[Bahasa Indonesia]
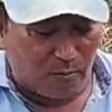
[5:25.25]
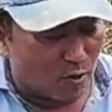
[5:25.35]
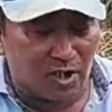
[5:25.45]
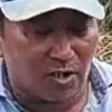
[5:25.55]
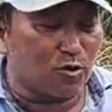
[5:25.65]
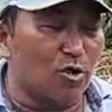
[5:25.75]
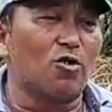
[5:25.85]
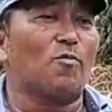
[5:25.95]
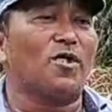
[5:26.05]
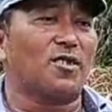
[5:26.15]
pokoknya kebutuhan
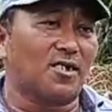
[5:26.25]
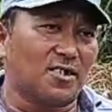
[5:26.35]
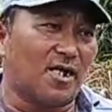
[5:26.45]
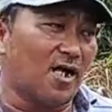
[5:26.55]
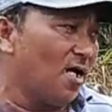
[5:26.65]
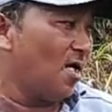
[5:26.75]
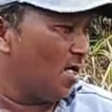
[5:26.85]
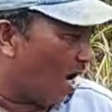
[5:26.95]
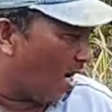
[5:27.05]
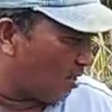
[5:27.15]
rumah tangga saya
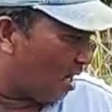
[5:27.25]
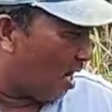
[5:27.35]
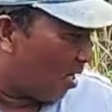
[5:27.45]
hanya